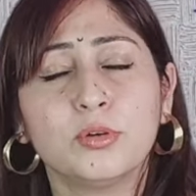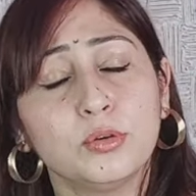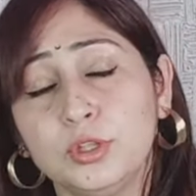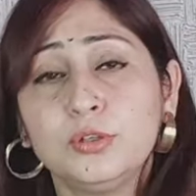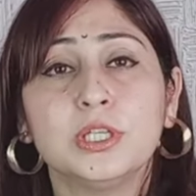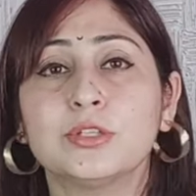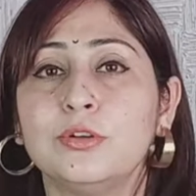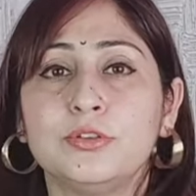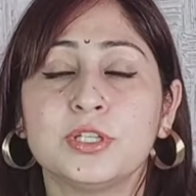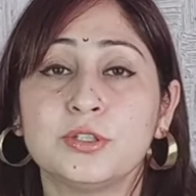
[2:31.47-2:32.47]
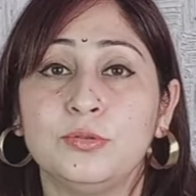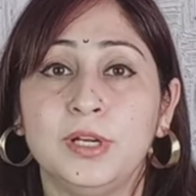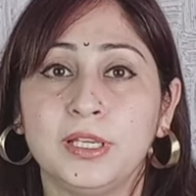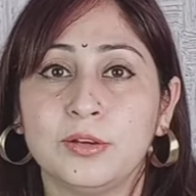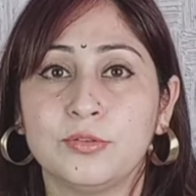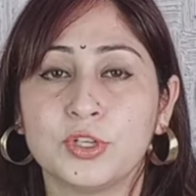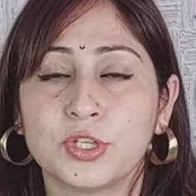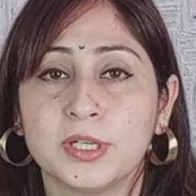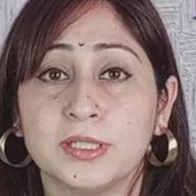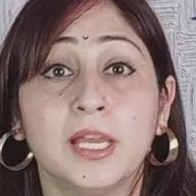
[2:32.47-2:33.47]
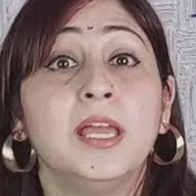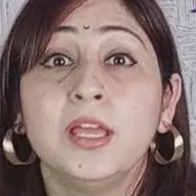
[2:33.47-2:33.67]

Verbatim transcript: खुद ही उनके सोल्यूशन ढूंढने की कोशिश करते हैं